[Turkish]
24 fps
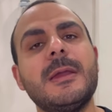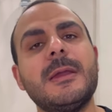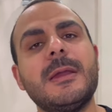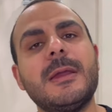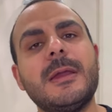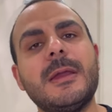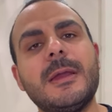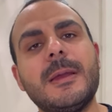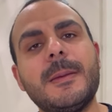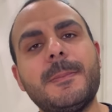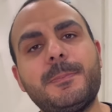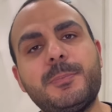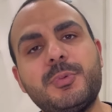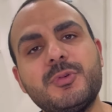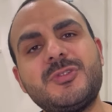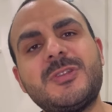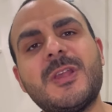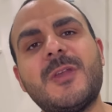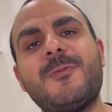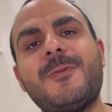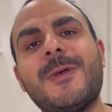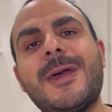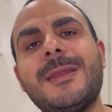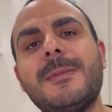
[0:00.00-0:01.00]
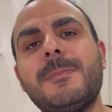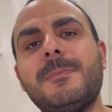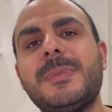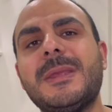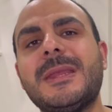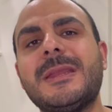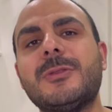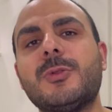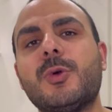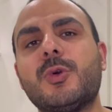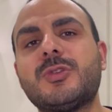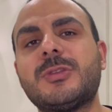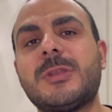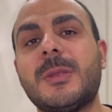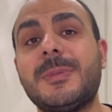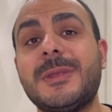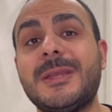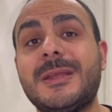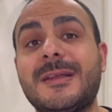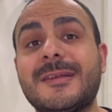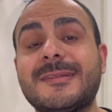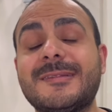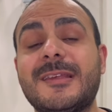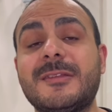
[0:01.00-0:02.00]
Ee, bu sefer
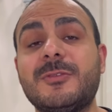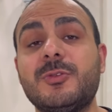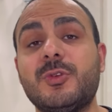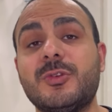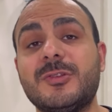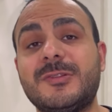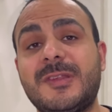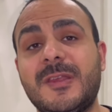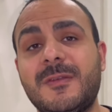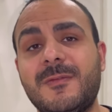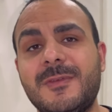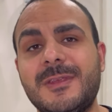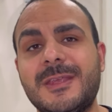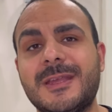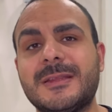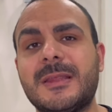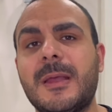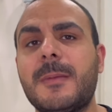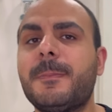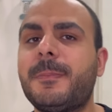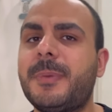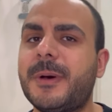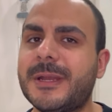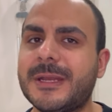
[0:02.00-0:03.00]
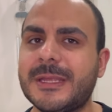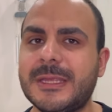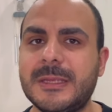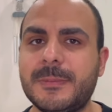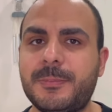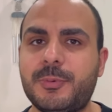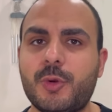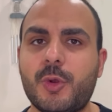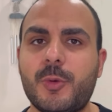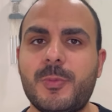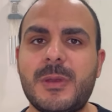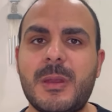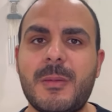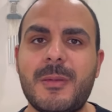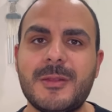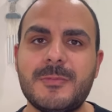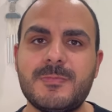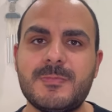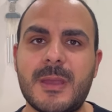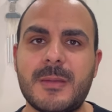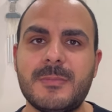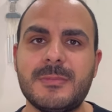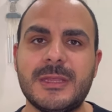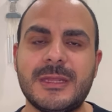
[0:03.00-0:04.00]
1.1 kazanıyor Sevilla'dan parayı problem
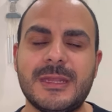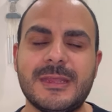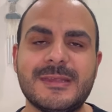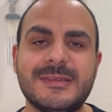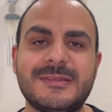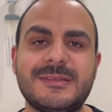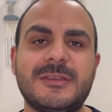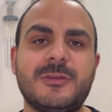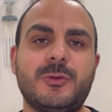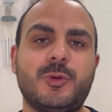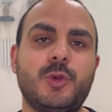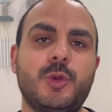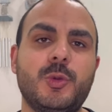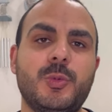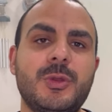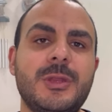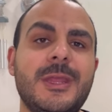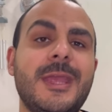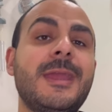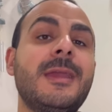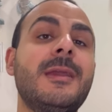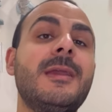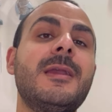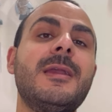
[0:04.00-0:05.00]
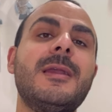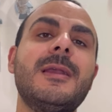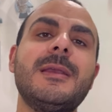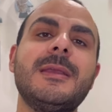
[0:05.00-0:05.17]
etmem dedi eski kulübüne.